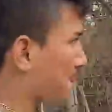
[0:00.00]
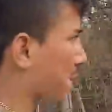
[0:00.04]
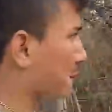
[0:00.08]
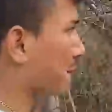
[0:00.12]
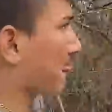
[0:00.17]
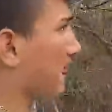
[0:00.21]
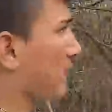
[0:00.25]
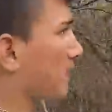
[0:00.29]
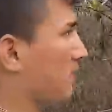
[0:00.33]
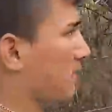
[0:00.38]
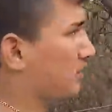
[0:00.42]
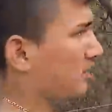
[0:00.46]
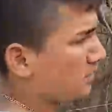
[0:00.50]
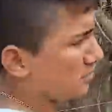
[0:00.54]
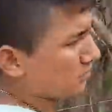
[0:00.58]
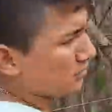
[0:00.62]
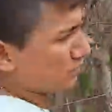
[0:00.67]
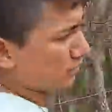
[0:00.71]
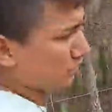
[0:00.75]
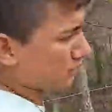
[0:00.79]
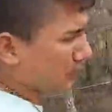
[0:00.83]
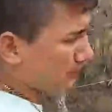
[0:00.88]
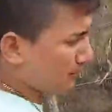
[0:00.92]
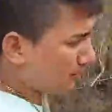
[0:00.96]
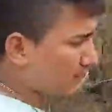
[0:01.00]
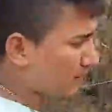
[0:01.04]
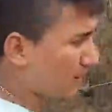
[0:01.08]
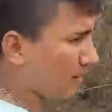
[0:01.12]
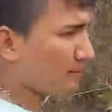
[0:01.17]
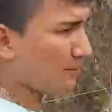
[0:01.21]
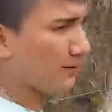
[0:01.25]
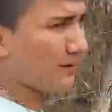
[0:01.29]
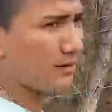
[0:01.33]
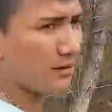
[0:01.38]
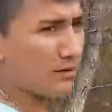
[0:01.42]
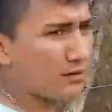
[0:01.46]
ayude. Y no que me
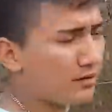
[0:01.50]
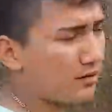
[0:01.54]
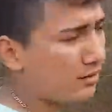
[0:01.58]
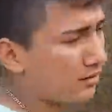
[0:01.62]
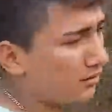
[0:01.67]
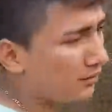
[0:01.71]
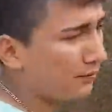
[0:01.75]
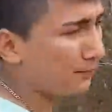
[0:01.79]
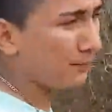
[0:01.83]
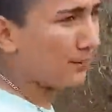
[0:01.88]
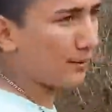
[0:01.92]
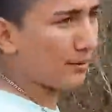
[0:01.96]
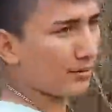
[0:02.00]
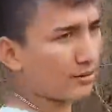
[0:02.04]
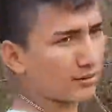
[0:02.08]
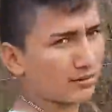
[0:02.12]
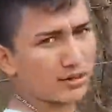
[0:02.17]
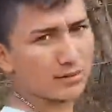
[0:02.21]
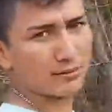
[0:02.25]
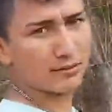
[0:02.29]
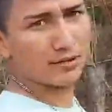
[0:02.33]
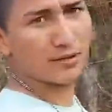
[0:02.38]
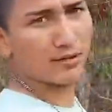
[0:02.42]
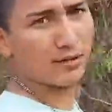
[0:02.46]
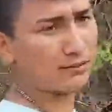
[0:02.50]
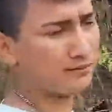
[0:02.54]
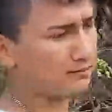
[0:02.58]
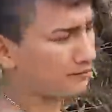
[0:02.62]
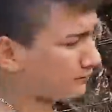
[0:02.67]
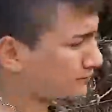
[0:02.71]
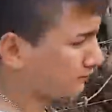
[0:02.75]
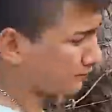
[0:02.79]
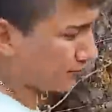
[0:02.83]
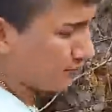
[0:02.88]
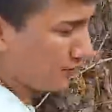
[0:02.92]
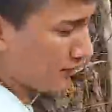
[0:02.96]
olvidó y no importa, sino
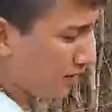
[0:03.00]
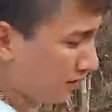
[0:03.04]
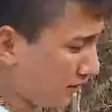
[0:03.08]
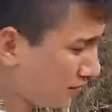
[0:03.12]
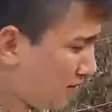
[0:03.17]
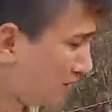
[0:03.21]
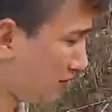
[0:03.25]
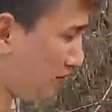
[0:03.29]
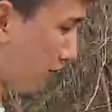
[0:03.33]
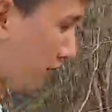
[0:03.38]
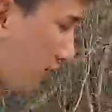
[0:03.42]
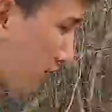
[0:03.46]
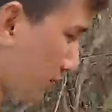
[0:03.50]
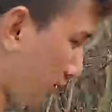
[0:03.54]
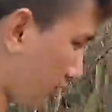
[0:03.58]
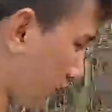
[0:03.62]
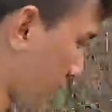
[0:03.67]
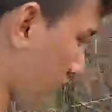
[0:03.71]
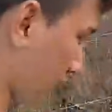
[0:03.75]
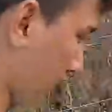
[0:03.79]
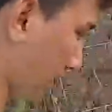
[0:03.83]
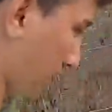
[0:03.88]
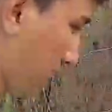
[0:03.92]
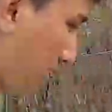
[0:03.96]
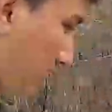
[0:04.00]
si no donas